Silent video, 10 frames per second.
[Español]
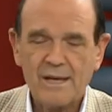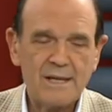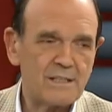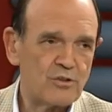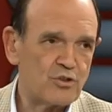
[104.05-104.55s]

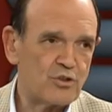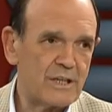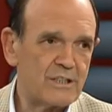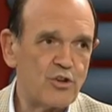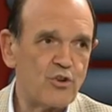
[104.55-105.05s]
Esas ocho
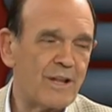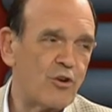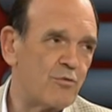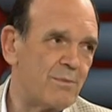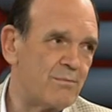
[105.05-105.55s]
horas no da
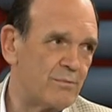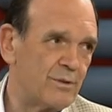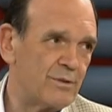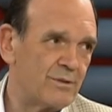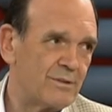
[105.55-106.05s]
lo mismo
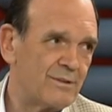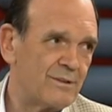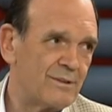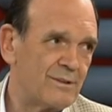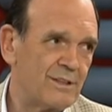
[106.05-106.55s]

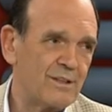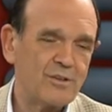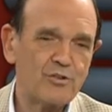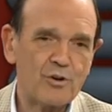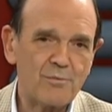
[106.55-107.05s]

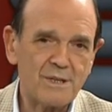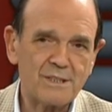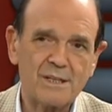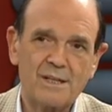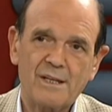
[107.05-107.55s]

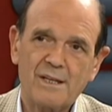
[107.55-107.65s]
dormirse